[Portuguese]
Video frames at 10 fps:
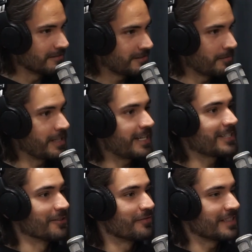Saber o que, que, eles
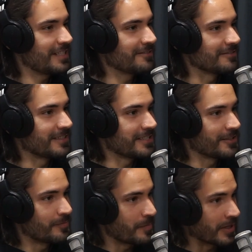estão fazendo, se eles
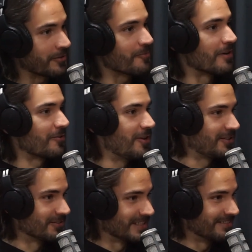estão preparando alguma
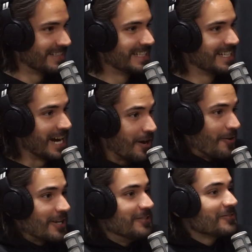coisa ou não.
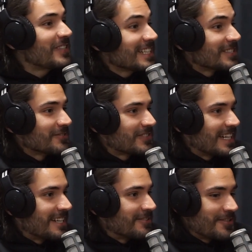Agora eu não sei quem são os
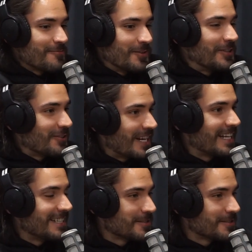caras, não sei como monitorar eles.